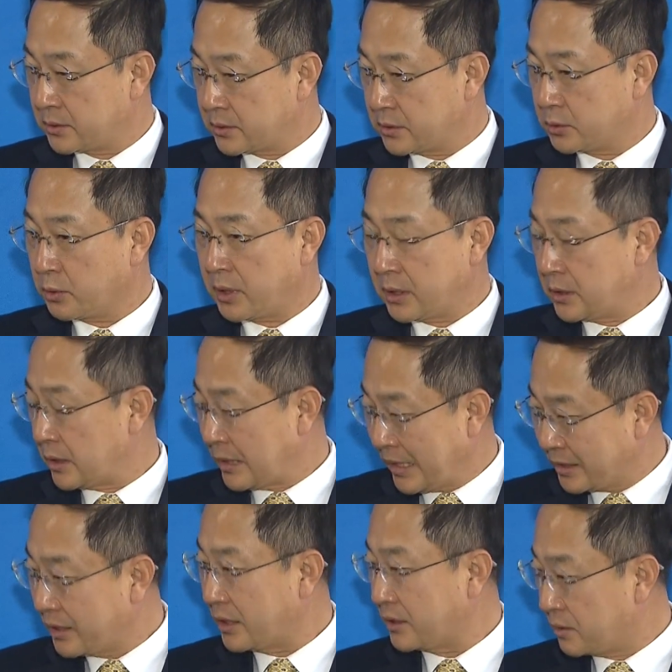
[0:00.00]
그동안에 이제
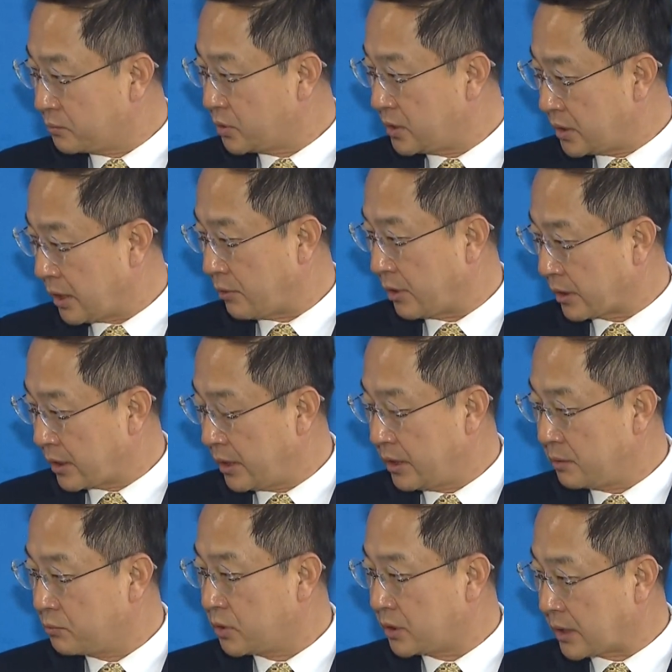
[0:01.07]
탈당했던 분들이라고 할까요?
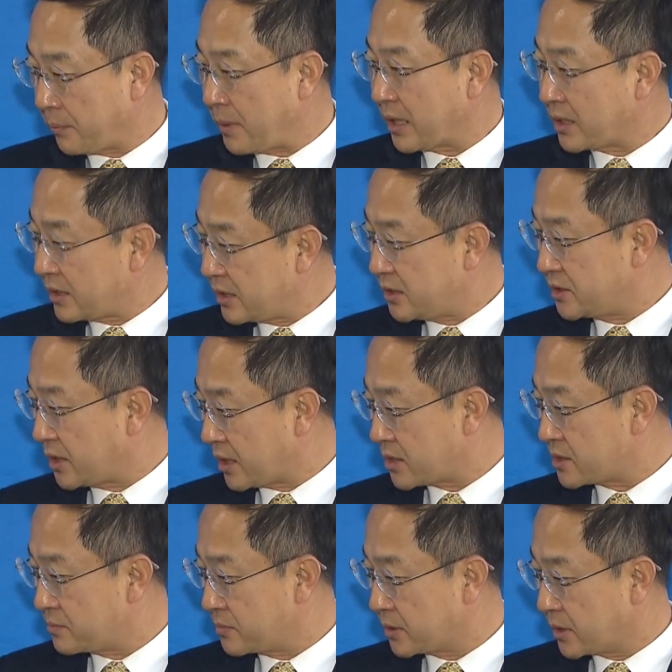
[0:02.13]
이런 분들 다 받아들이지
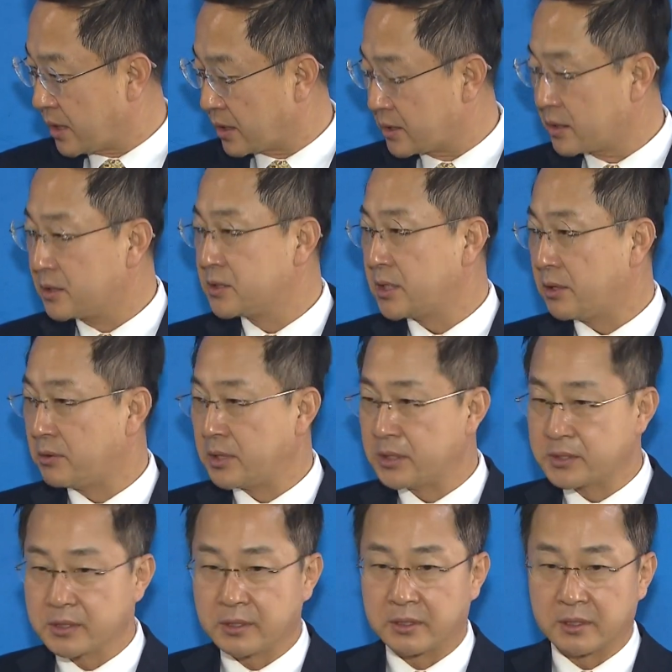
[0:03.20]
않았습니까? 그런
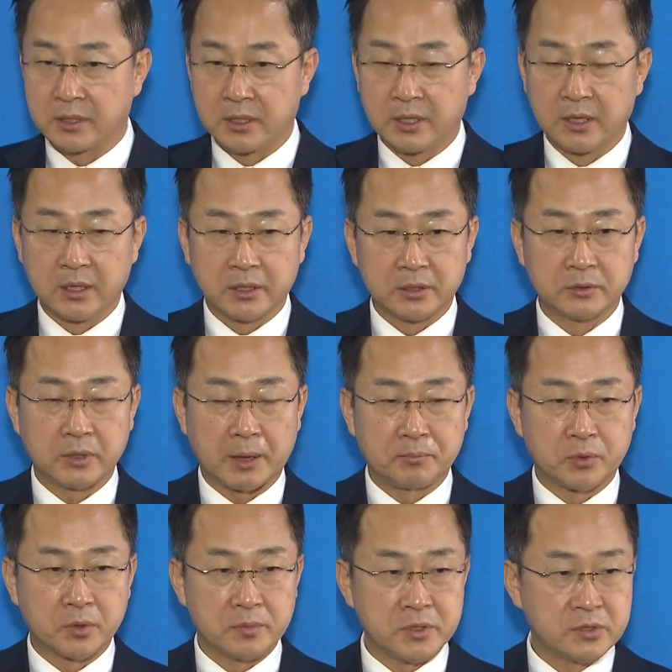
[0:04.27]
차원에서 그래도
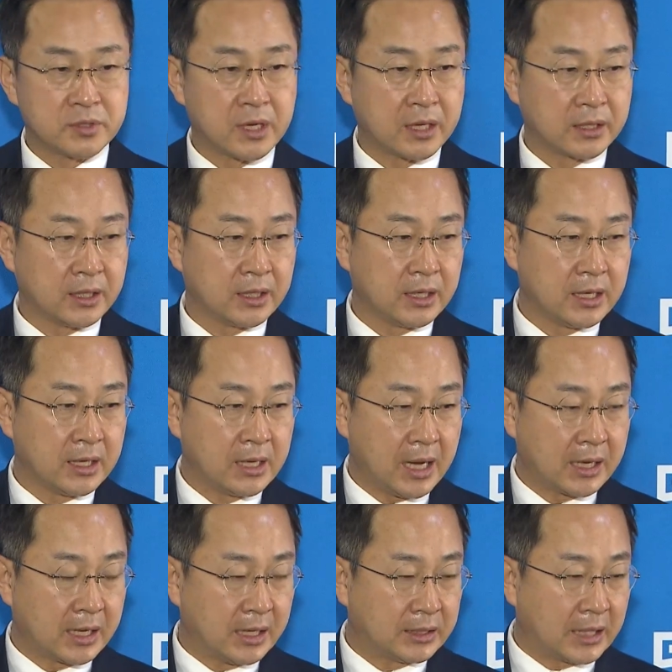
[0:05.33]
앞으로 민주당이
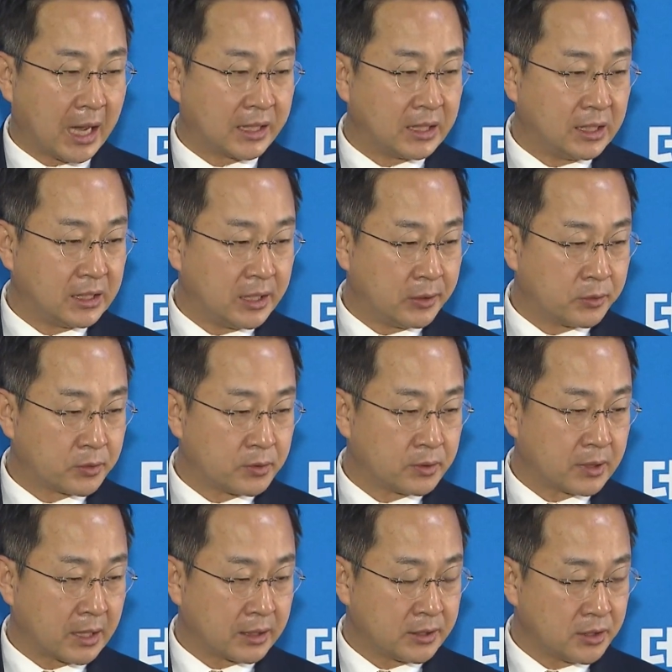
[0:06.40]
하나의 단일 대우를
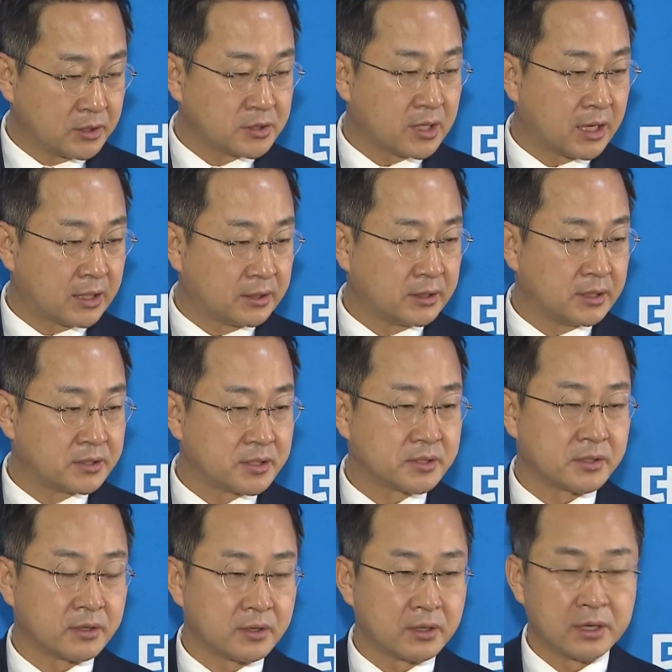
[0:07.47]
형성하는 데
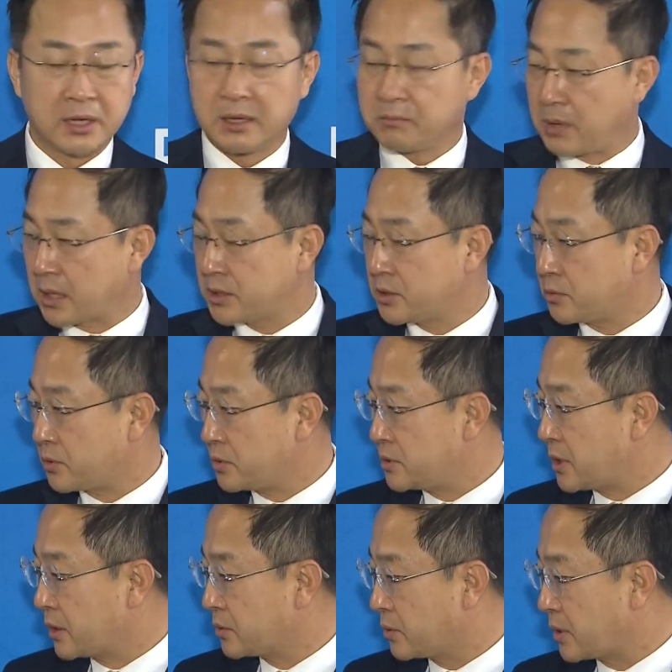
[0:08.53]
있어서 박지원
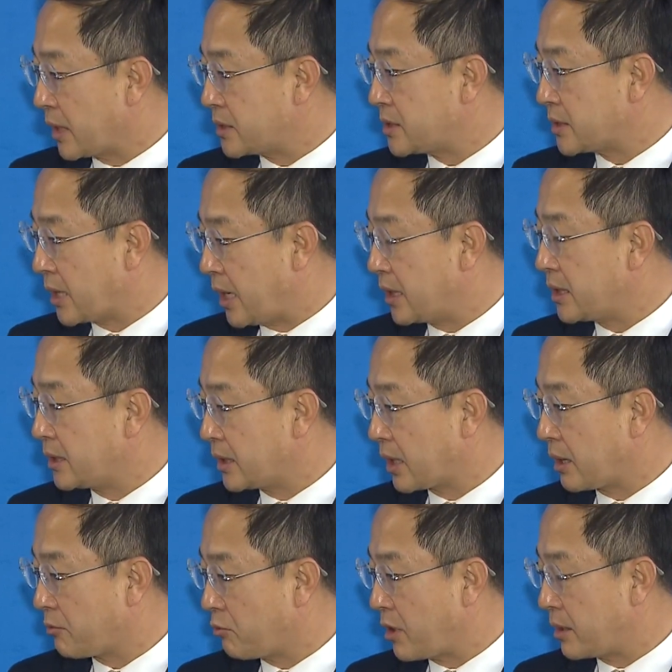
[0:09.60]
원장도 같이 가야
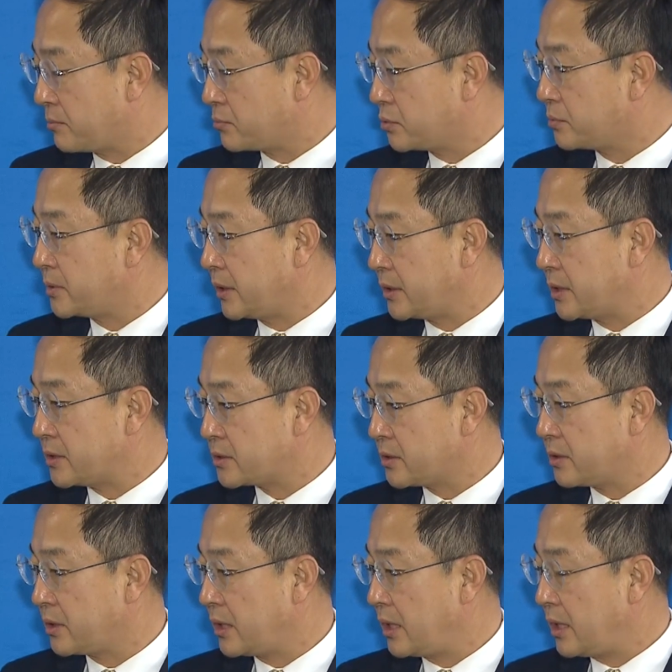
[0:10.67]
된다라고 하는 부분에 대해서